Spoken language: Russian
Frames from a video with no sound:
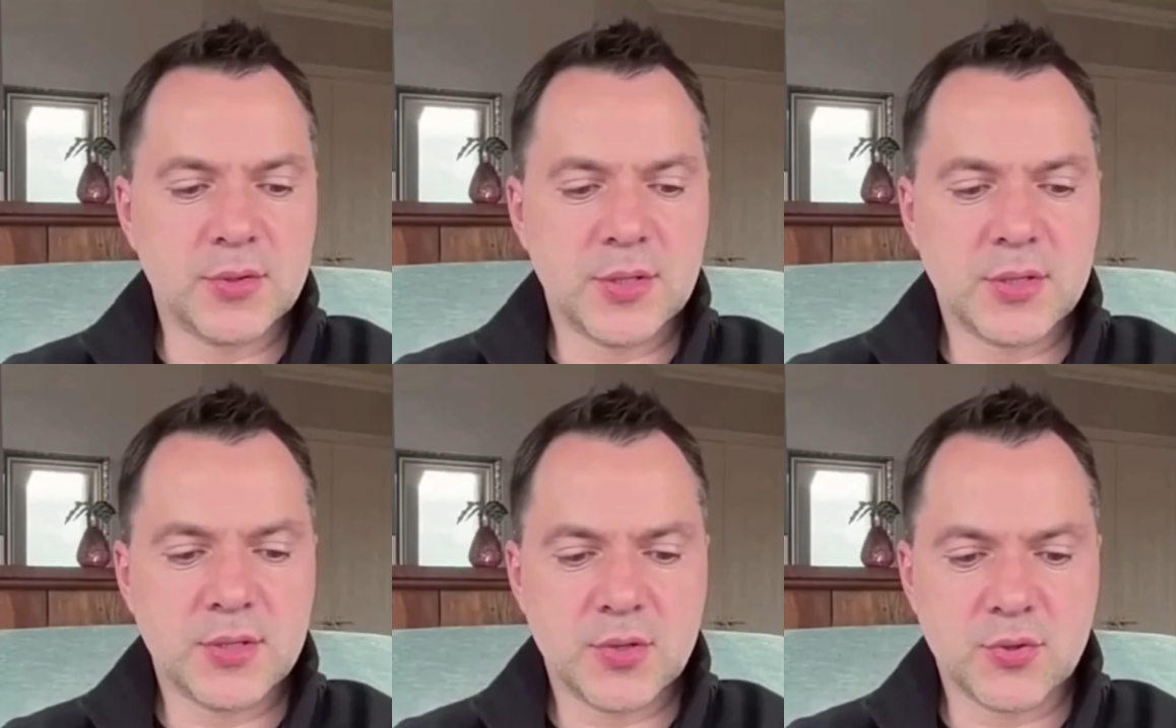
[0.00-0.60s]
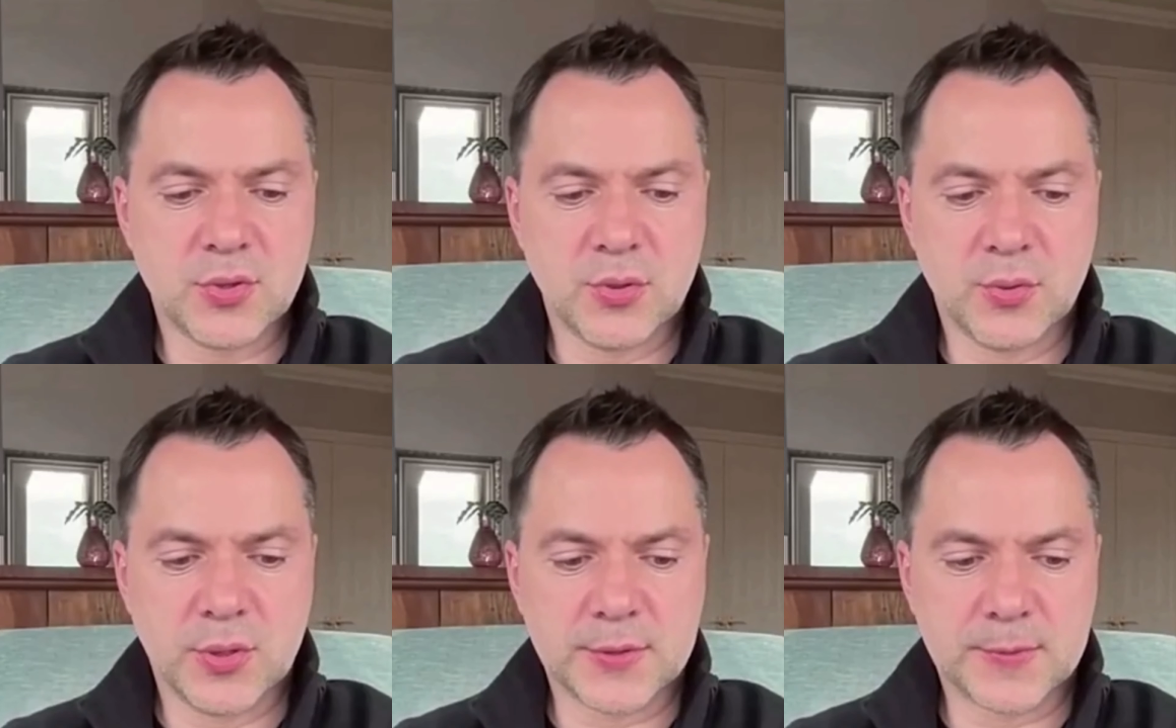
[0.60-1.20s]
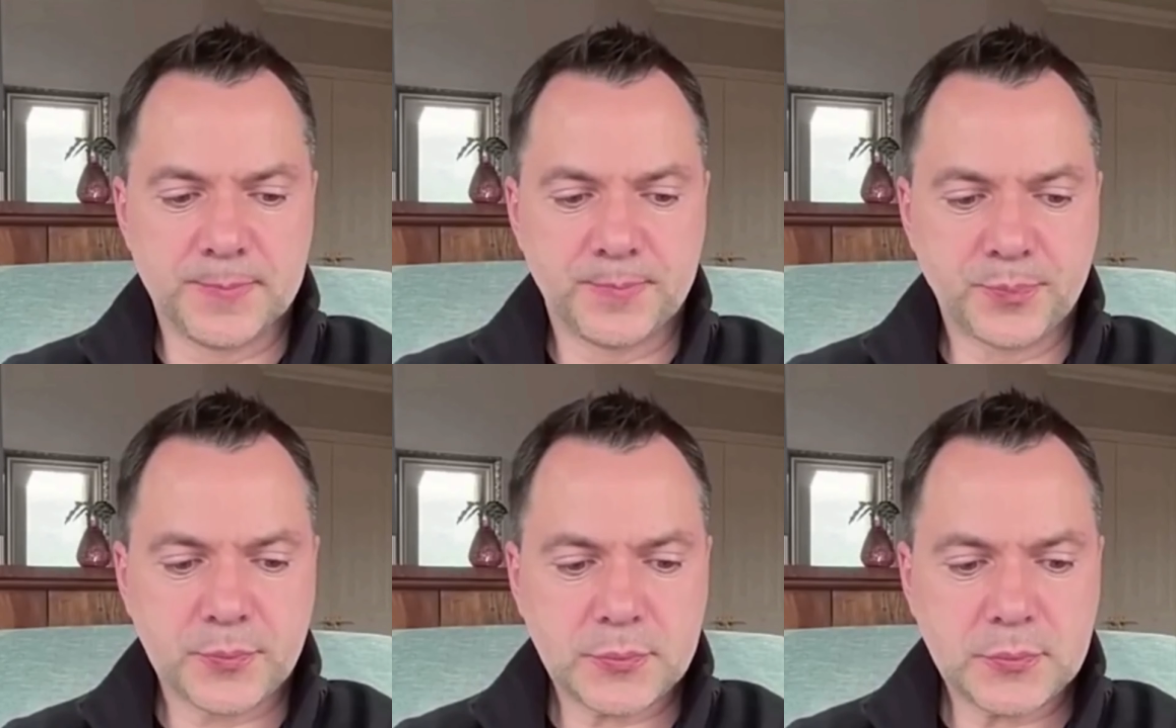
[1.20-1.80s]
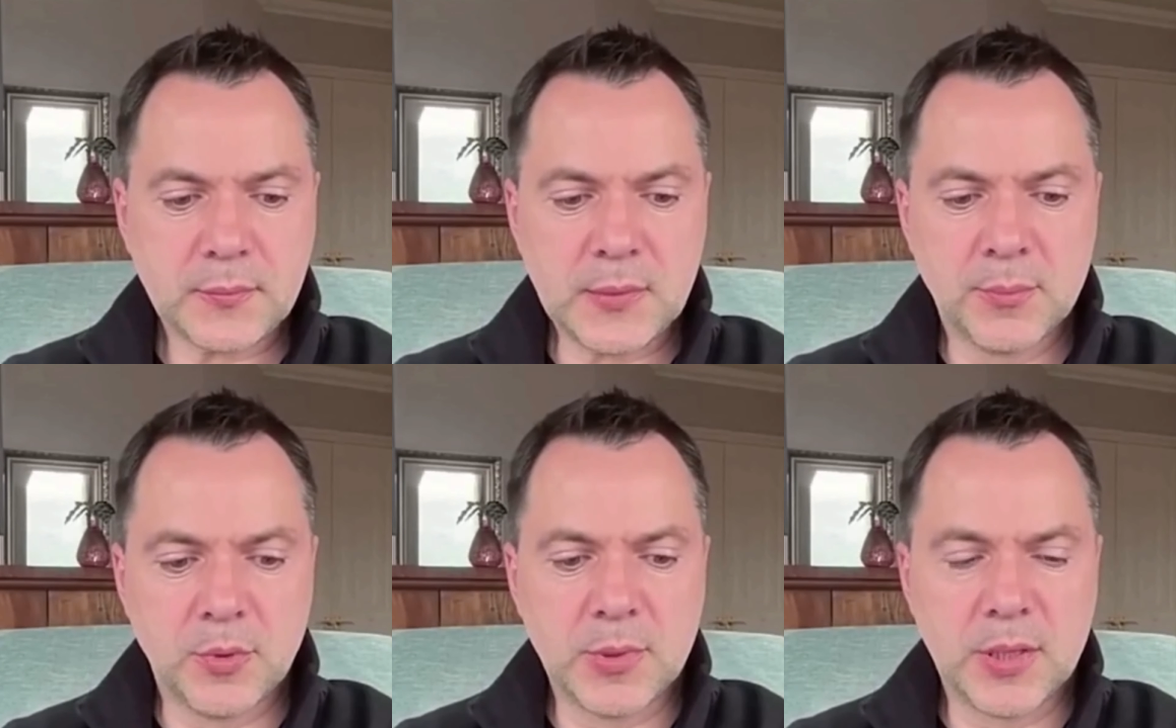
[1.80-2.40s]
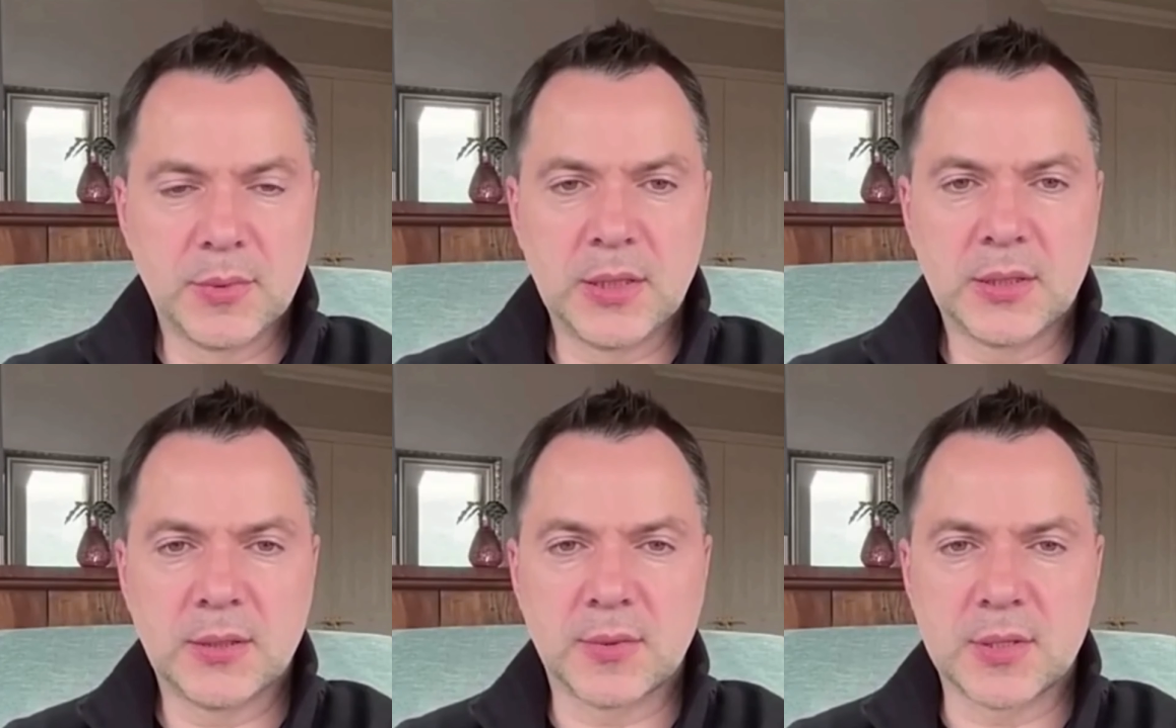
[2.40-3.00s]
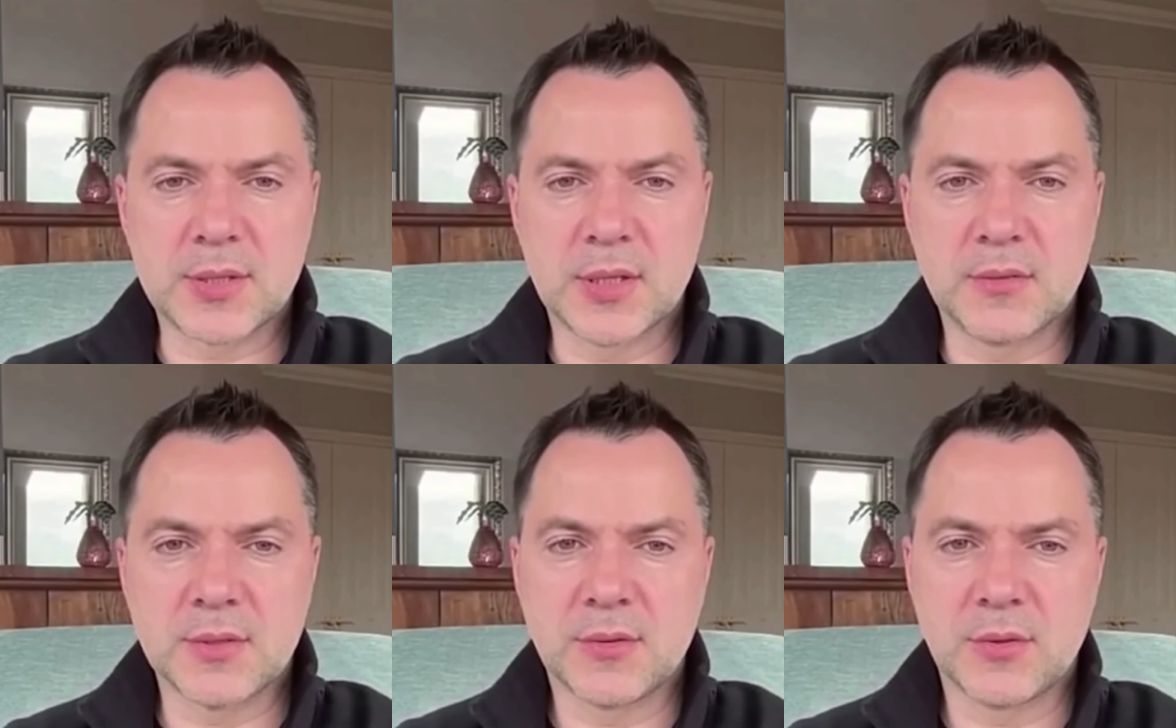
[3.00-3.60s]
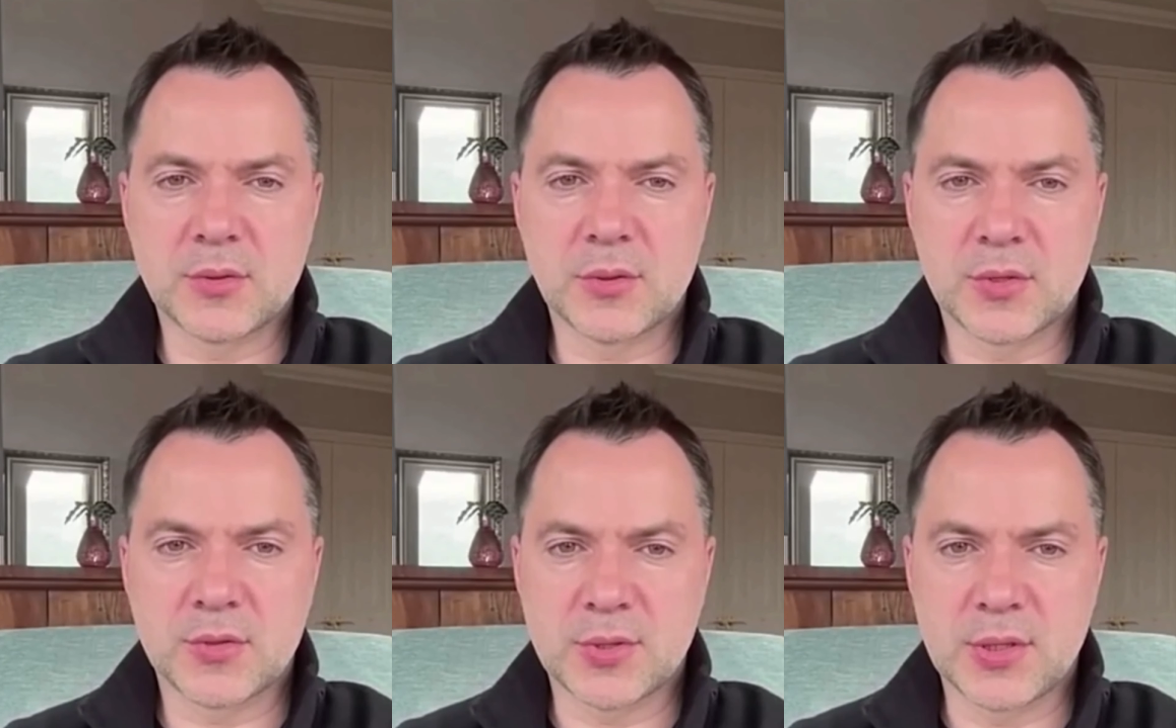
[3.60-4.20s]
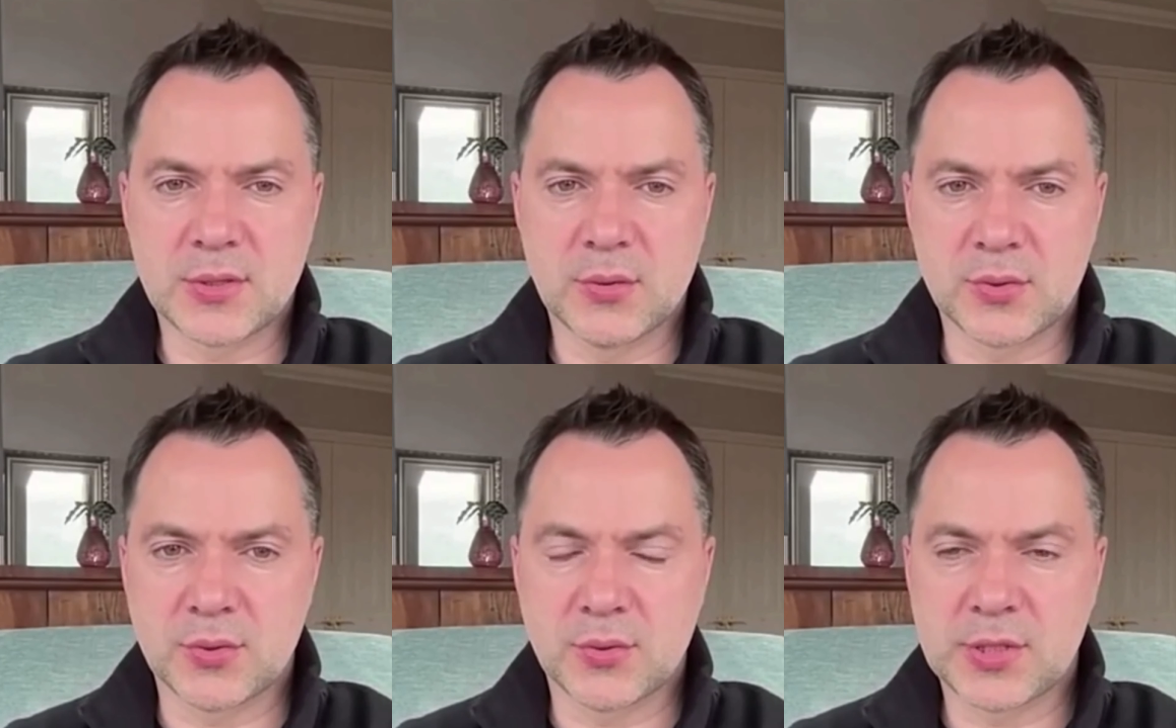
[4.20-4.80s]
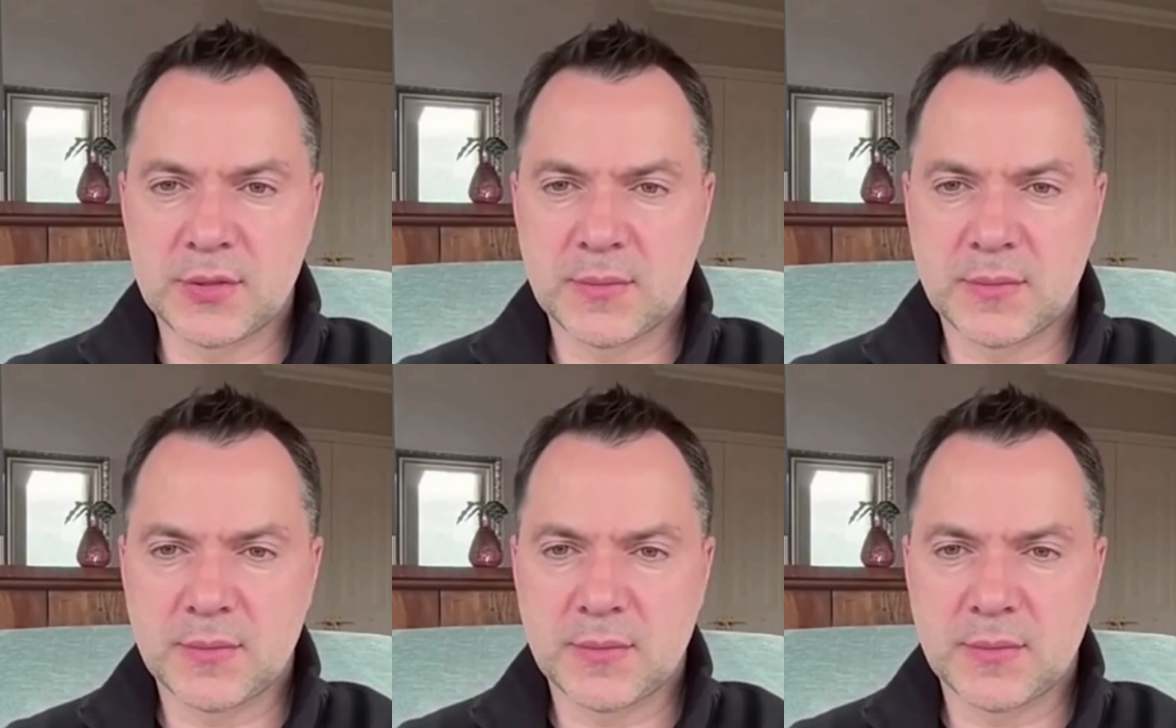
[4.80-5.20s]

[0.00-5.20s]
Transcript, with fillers: Но здесь есть еще один нюанс. По моим данным, россияне выставили условие, что Зеленский должен уйти.